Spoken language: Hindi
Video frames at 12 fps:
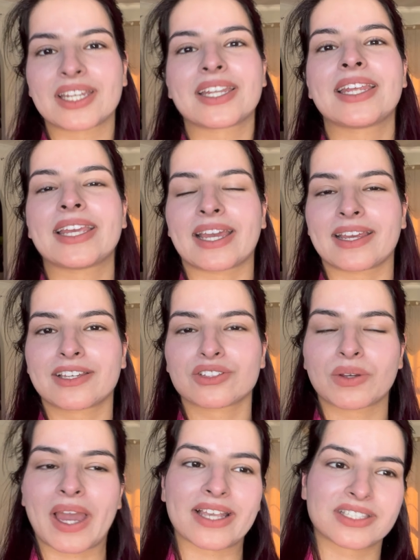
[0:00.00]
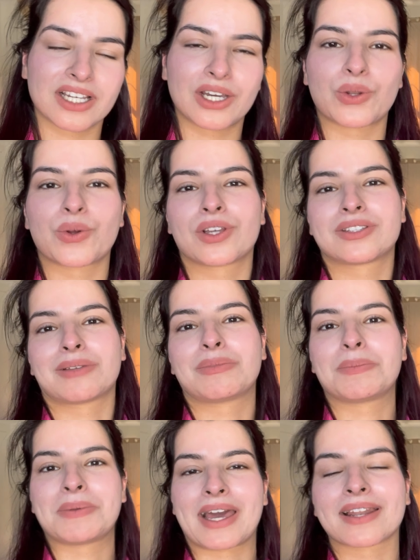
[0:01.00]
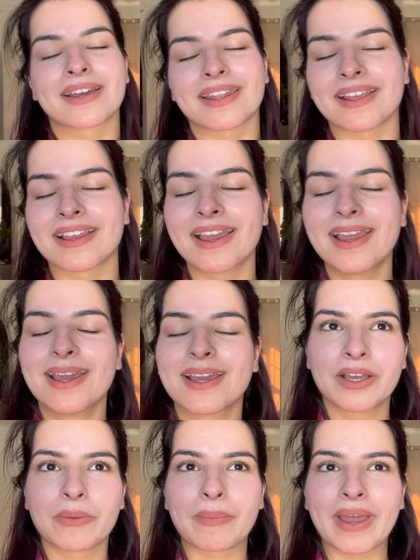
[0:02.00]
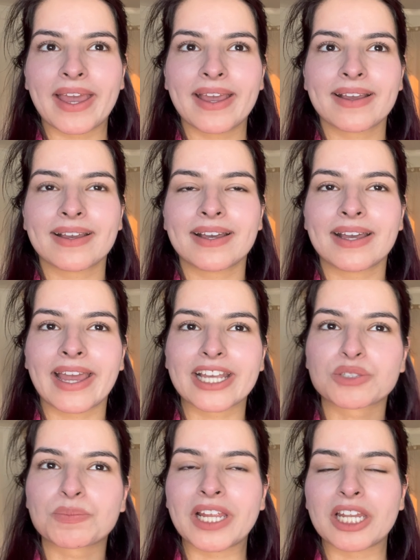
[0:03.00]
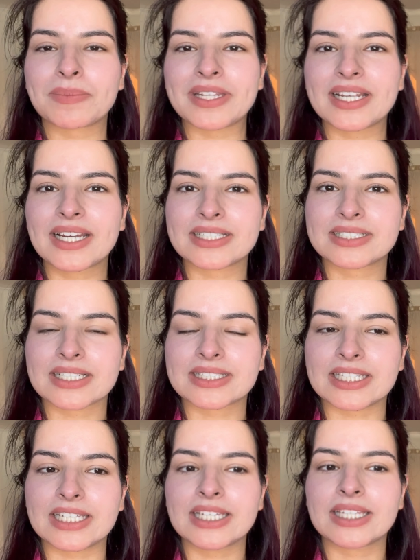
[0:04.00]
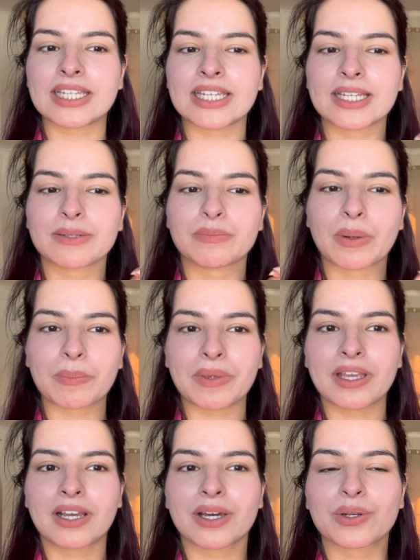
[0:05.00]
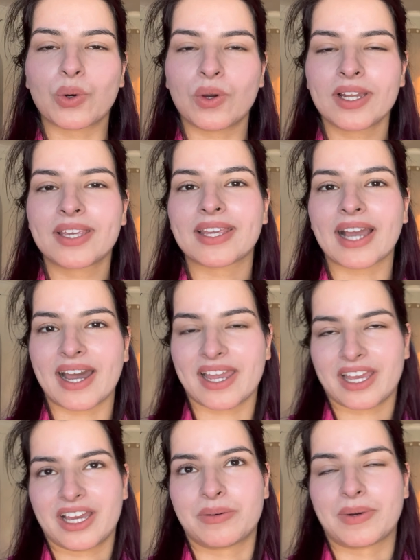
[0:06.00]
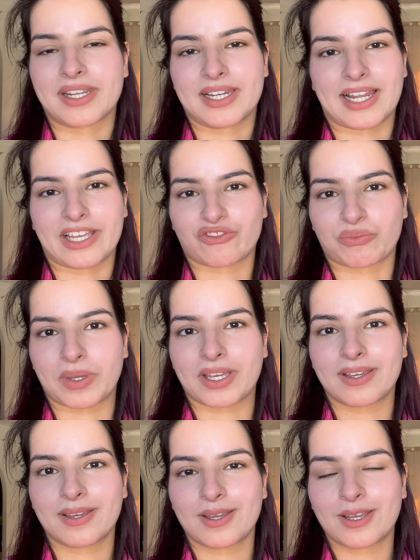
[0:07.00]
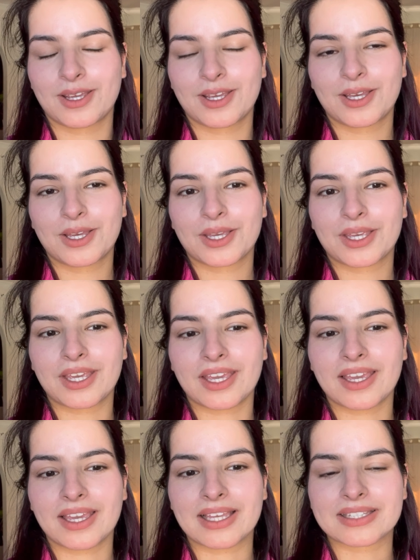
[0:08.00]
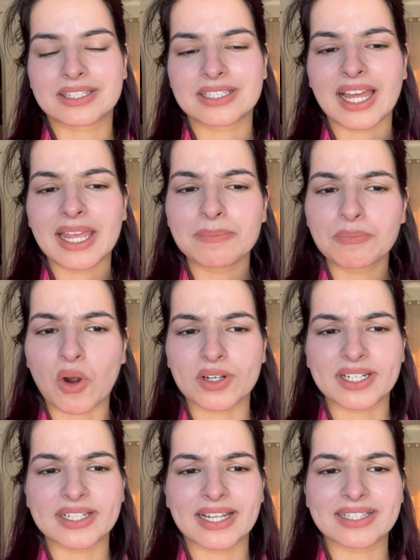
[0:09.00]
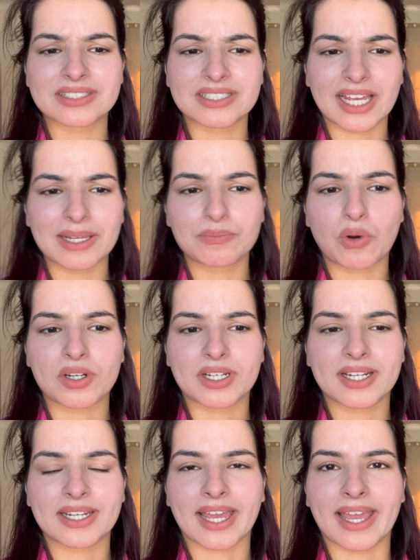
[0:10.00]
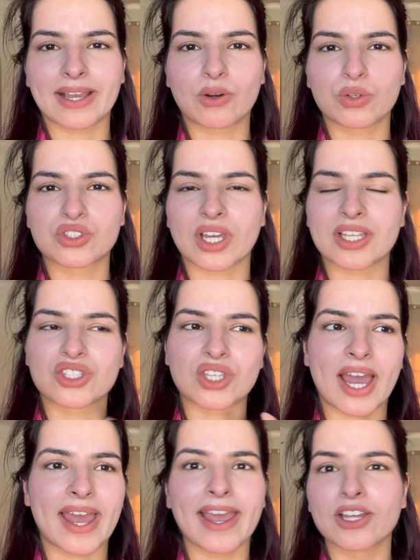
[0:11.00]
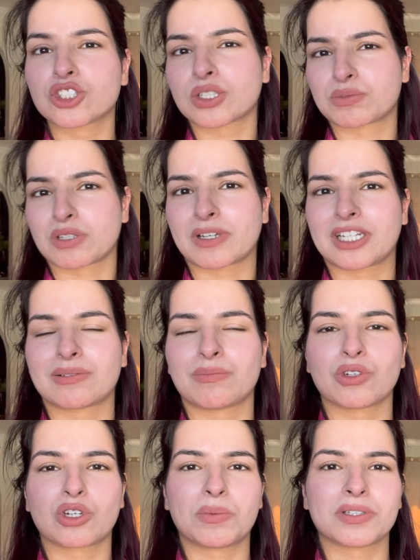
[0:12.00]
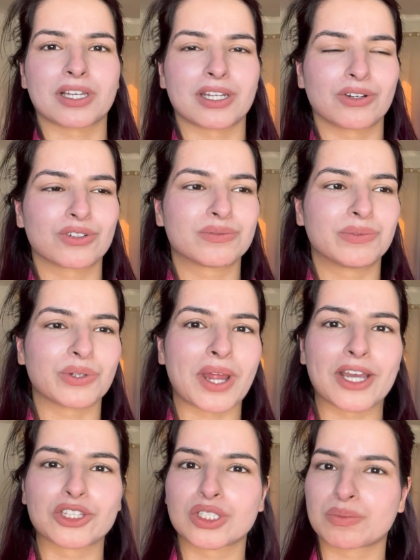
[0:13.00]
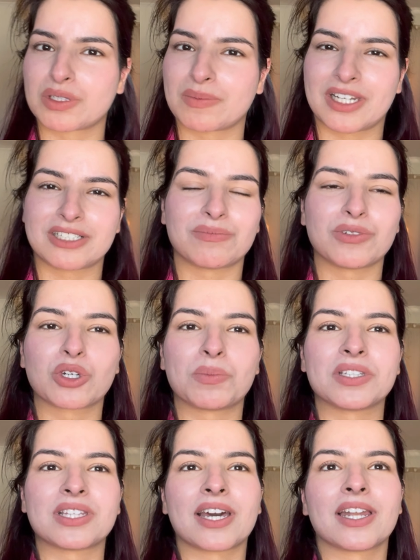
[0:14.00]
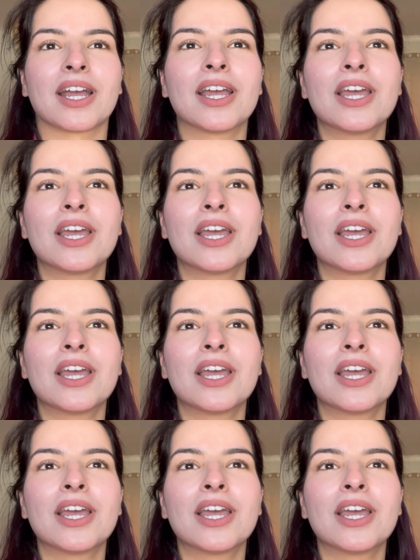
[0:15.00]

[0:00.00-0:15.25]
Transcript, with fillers: ही नहीं है कि तो ऐसे करोगे तभी प्यार करेंगे मैं एक्सप्लेन भी नहीं कर सकती कि मम्मी का रोल क्या है हमारी लाइफ में कि इतना इम्पोर्टेंट है इतना इम्पोर्टेंट है कुछ अच्छा है तो सबसे पहले मम्मी को बताना कुछ बुरा है तो सबसे पहले मम्मी को बताना है